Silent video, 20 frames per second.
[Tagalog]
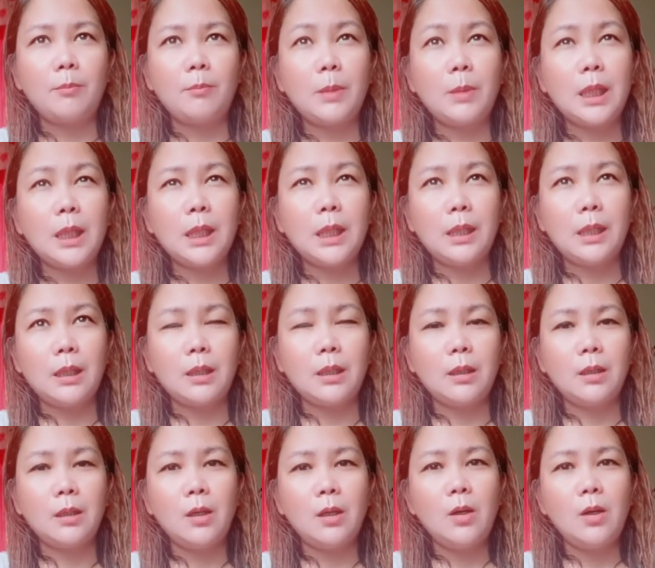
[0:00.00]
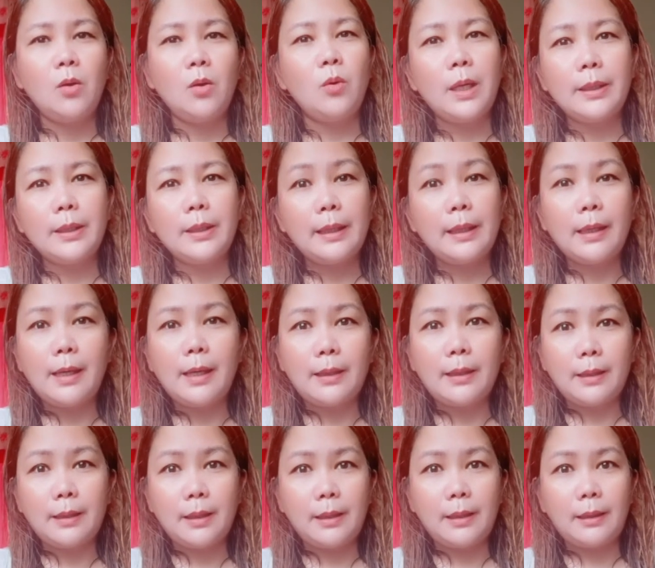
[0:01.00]
meaning wala
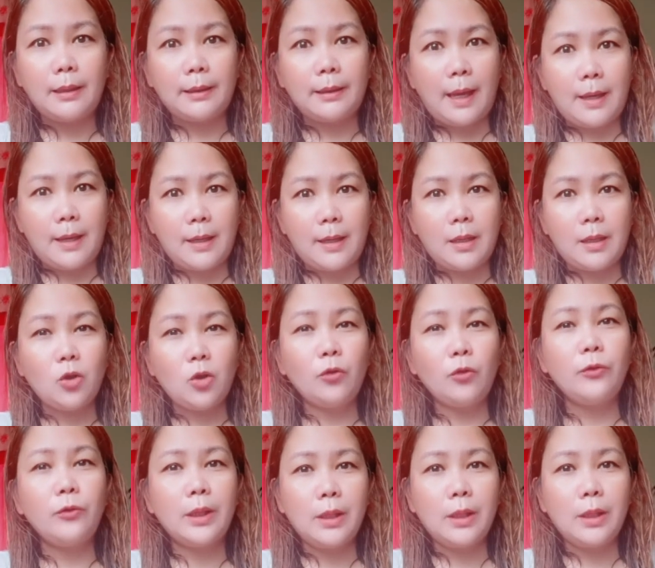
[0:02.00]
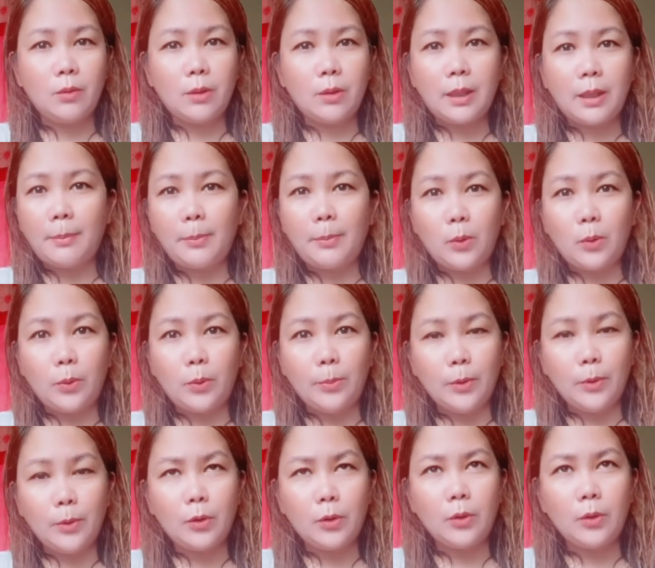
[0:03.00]
talagang kikitain yung video na in-upload
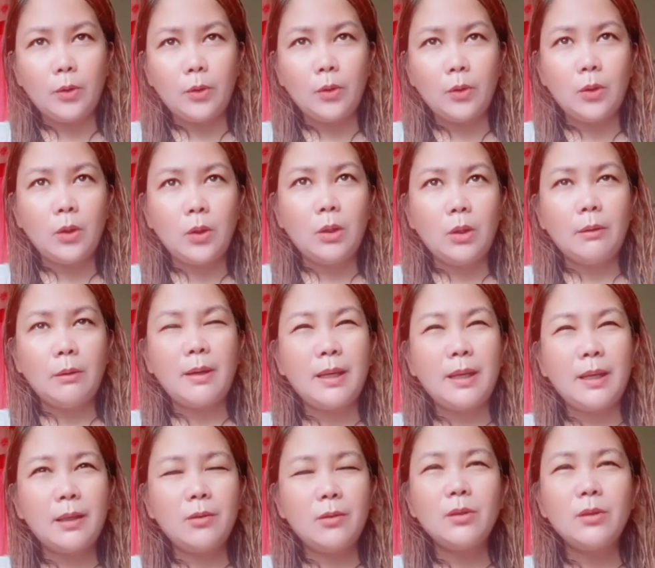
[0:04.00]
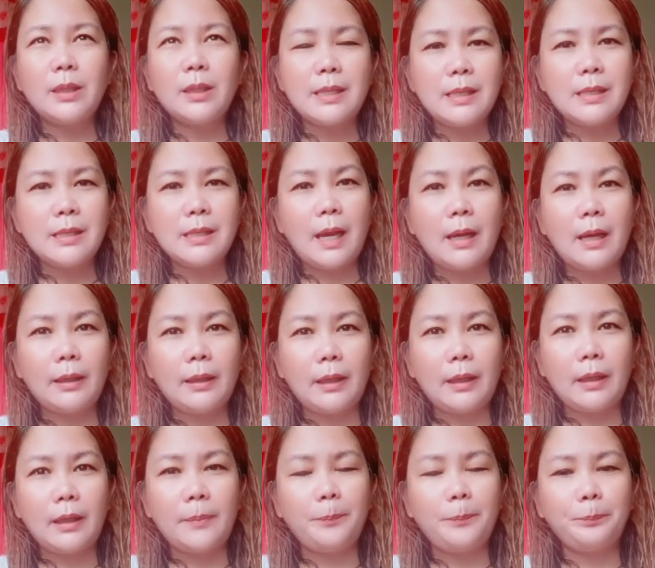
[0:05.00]
mo. Pag ganun kasi sa
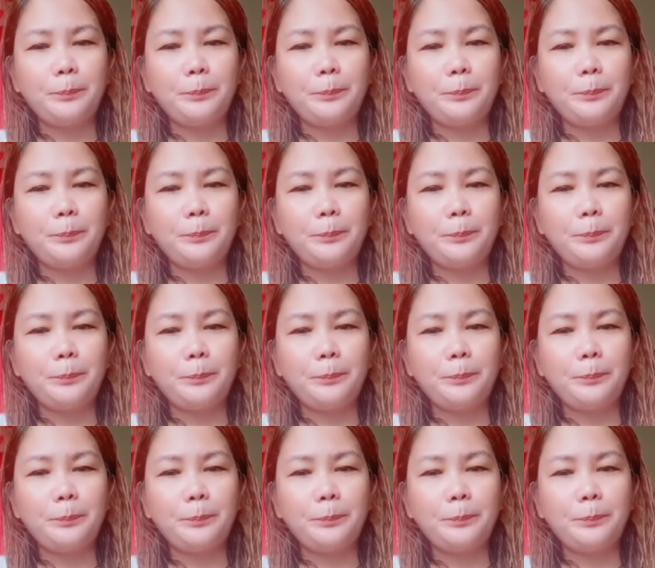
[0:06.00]
akin,